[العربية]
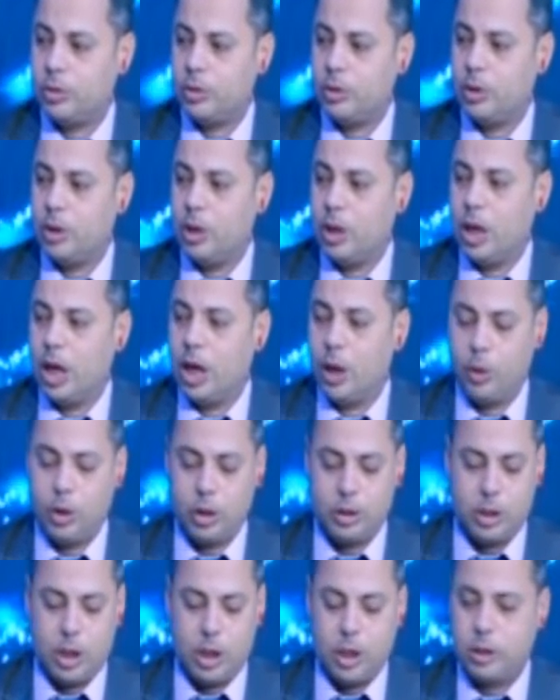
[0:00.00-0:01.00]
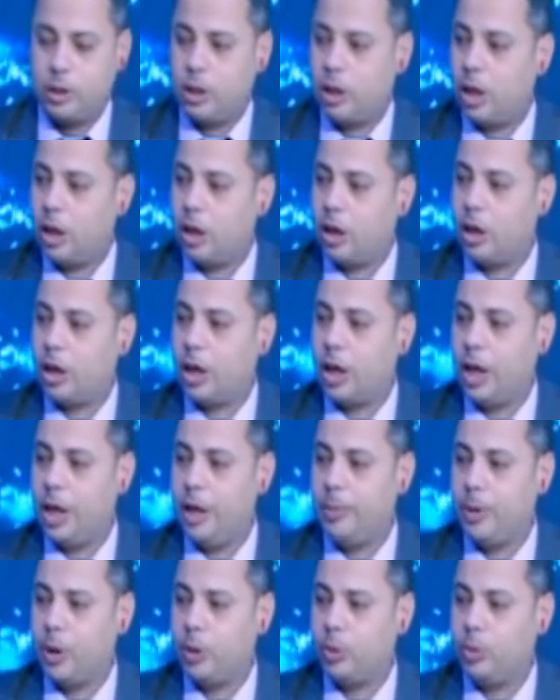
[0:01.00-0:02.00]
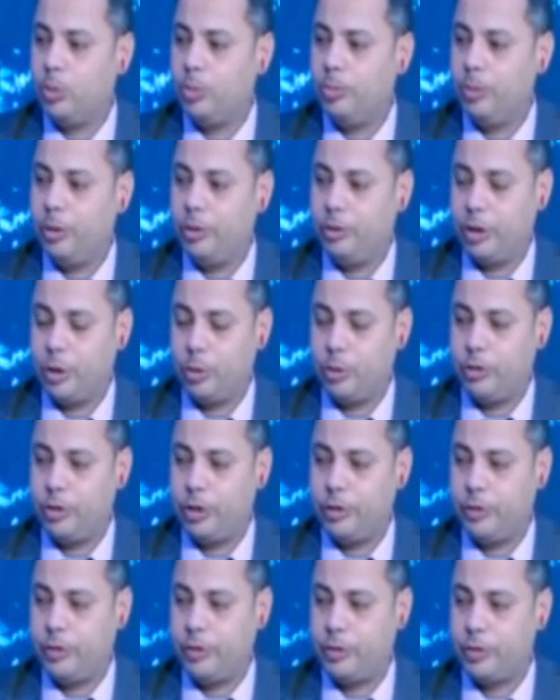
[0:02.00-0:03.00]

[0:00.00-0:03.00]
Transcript: هقول لك درجة الحرارة أهي برضو بتساوي الصفر